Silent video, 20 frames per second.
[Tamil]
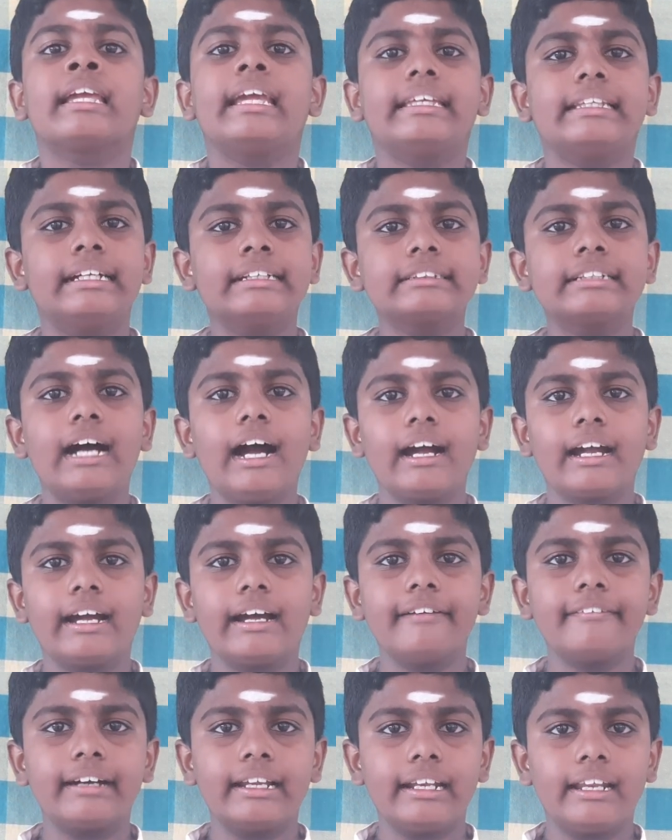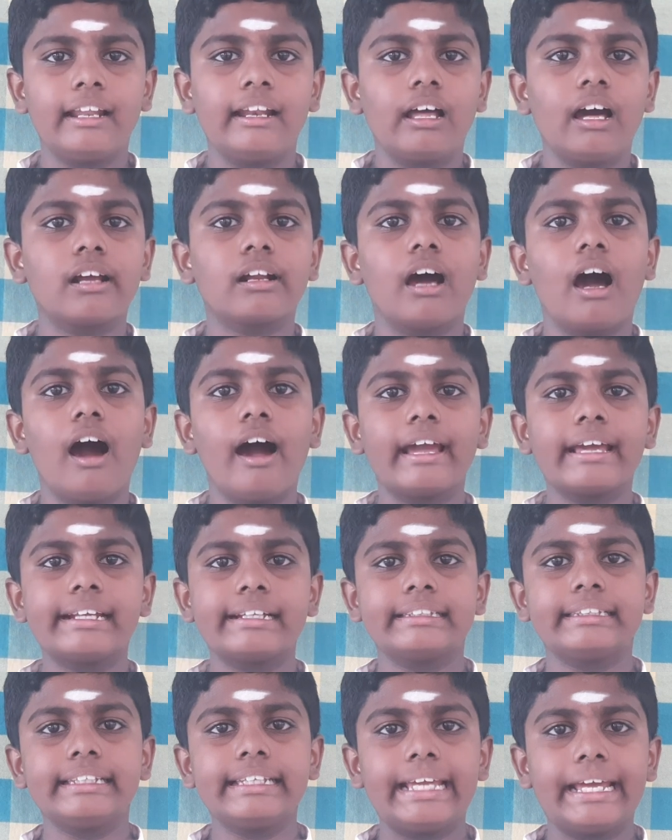இதற்காக வள்ளலார்
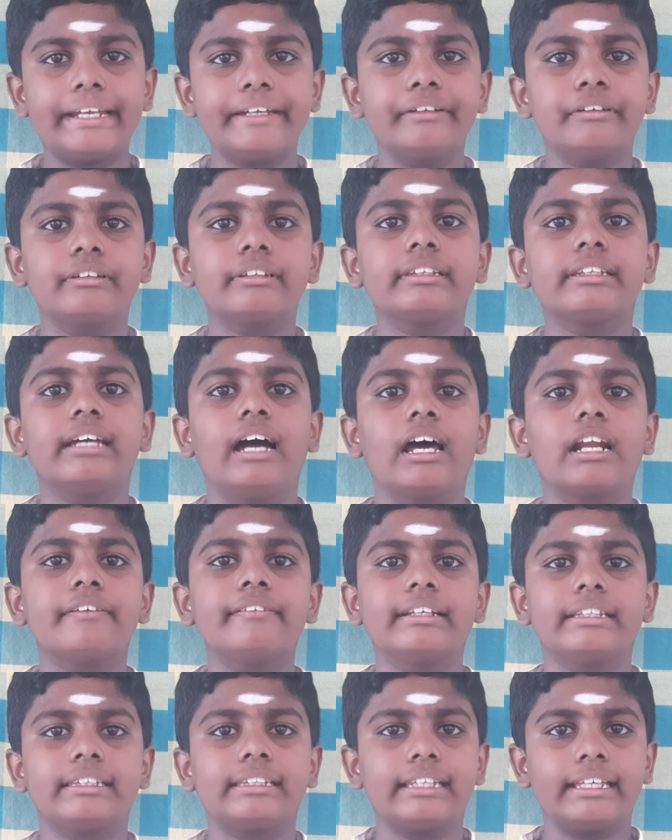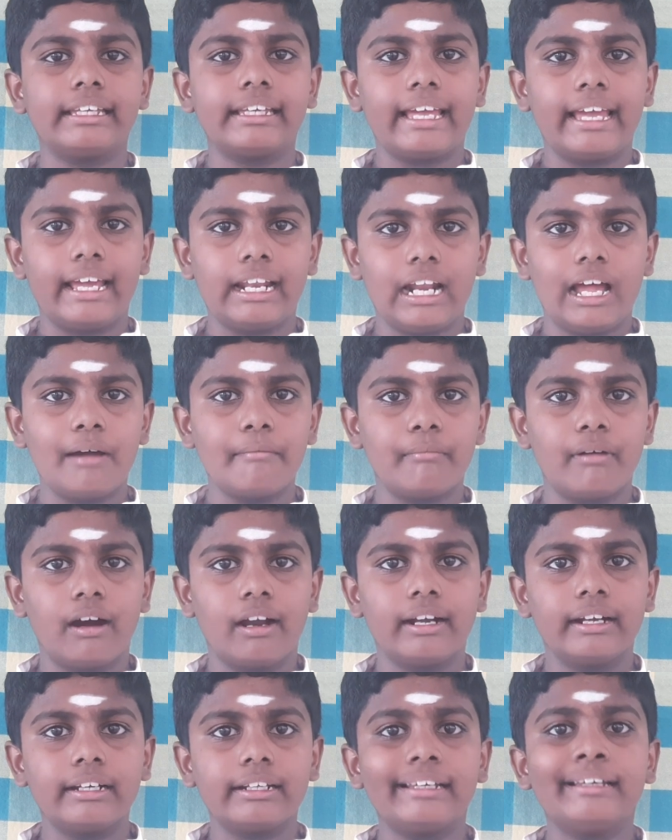ஆயிரத்தி எட்நூத்தி அறுபத்தி ஏழாம்
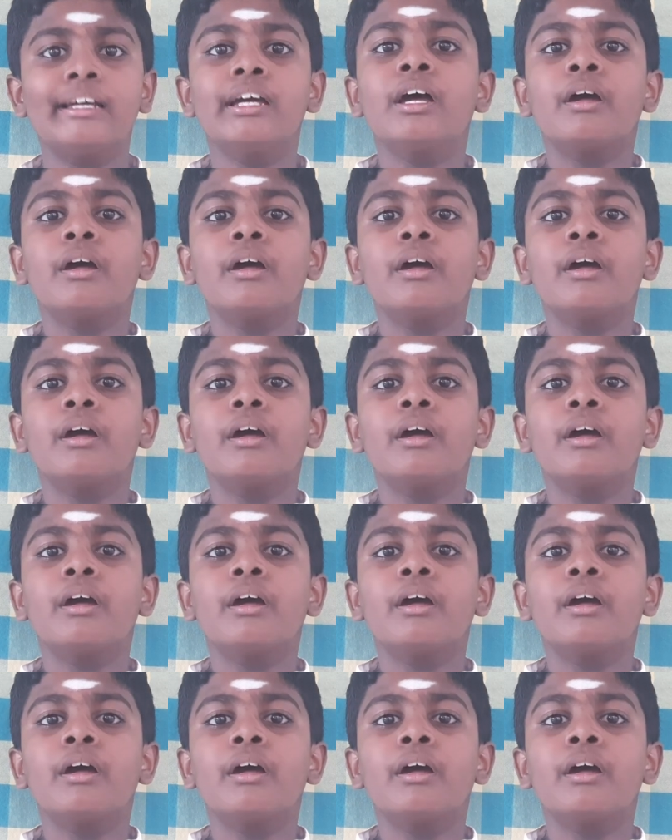ஆண்டு